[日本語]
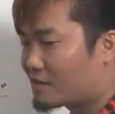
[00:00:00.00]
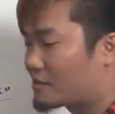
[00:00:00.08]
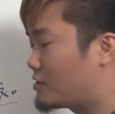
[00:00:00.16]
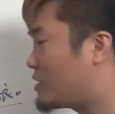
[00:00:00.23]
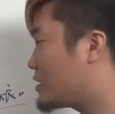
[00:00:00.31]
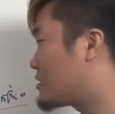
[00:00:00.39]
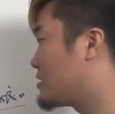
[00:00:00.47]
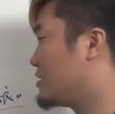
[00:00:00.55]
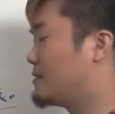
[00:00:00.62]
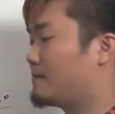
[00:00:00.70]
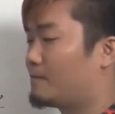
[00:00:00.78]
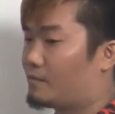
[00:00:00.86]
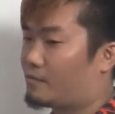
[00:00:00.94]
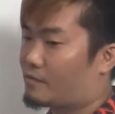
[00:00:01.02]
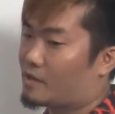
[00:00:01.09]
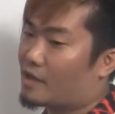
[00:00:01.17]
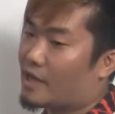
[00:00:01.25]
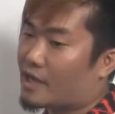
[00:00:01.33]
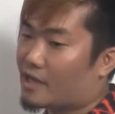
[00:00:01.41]
それは
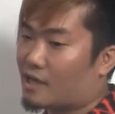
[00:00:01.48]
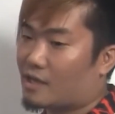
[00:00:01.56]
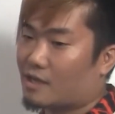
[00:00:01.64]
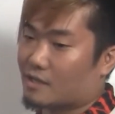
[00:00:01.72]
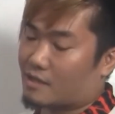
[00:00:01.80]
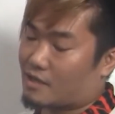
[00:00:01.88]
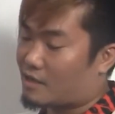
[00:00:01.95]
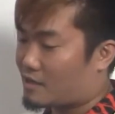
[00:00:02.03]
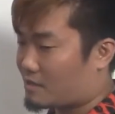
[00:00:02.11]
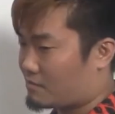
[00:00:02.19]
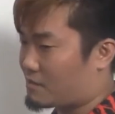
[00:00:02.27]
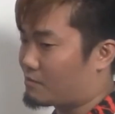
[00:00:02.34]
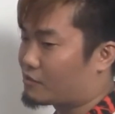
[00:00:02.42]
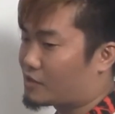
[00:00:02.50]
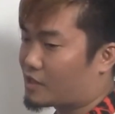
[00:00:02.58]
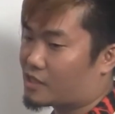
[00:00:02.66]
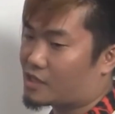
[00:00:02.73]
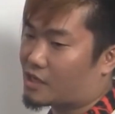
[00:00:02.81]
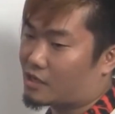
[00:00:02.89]
レアキャラなんで、まあ、難
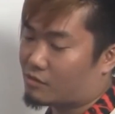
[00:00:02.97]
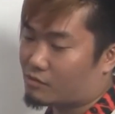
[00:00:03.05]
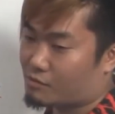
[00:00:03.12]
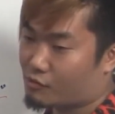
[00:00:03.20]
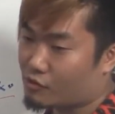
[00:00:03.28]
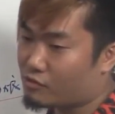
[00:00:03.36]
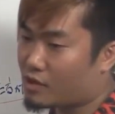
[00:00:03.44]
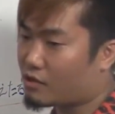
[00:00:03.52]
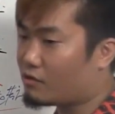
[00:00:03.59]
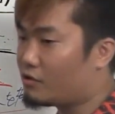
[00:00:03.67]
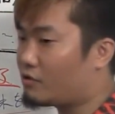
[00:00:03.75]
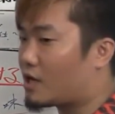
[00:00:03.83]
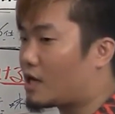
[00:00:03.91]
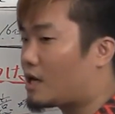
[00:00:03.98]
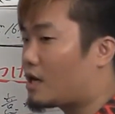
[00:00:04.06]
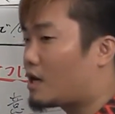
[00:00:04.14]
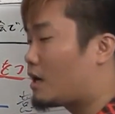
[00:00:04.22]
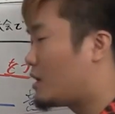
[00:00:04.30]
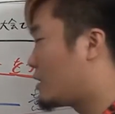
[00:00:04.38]
しいかなと。僕はこういうの
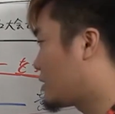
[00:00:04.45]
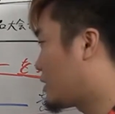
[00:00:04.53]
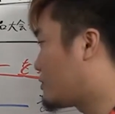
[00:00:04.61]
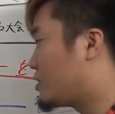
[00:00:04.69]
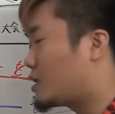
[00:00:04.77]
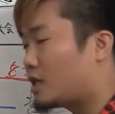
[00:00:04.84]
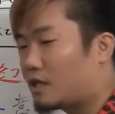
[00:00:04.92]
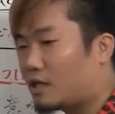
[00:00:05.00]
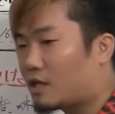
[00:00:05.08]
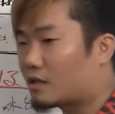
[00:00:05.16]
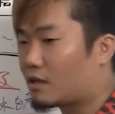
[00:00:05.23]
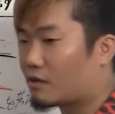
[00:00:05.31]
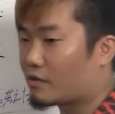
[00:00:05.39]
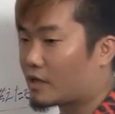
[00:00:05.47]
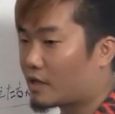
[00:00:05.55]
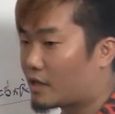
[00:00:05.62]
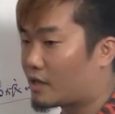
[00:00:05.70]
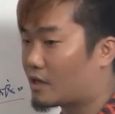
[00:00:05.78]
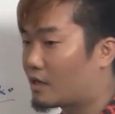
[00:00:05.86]
が結構苦手だったの
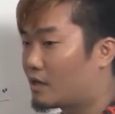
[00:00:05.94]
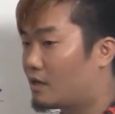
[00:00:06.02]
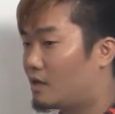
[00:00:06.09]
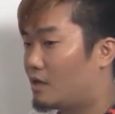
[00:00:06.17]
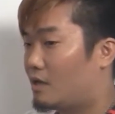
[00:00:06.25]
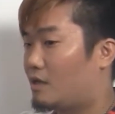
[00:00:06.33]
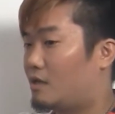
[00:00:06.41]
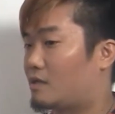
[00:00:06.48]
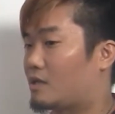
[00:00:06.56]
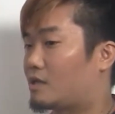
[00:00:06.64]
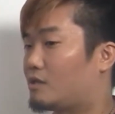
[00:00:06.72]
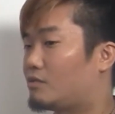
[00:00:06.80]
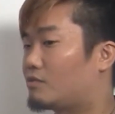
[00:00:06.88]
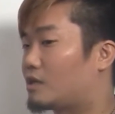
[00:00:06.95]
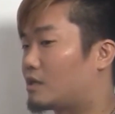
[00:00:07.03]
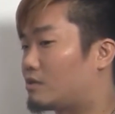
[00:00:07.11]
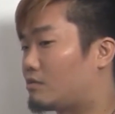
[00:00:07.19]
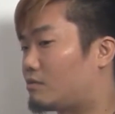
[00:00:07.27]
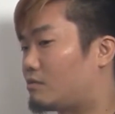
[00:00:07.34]
で、苦手というかあ
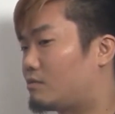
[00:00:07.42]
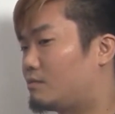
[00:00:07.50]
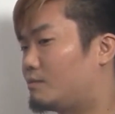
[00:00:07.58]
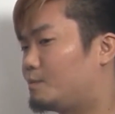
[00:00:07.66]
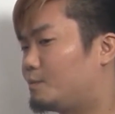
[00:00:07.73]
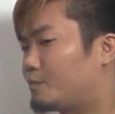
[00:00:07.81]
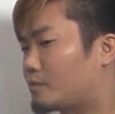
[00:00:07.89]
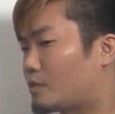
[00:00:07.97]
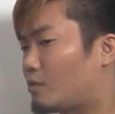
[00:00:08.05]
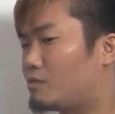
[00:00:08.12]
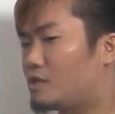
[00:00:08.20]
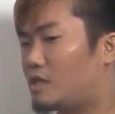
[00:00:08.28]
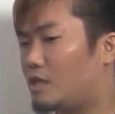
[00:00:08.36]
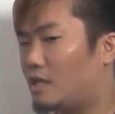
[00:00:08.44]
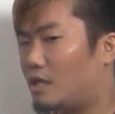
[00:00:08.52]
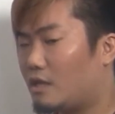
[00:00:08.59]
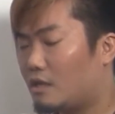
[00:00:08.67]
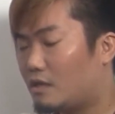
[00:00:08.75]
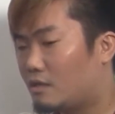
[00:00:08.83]
の、お店でね、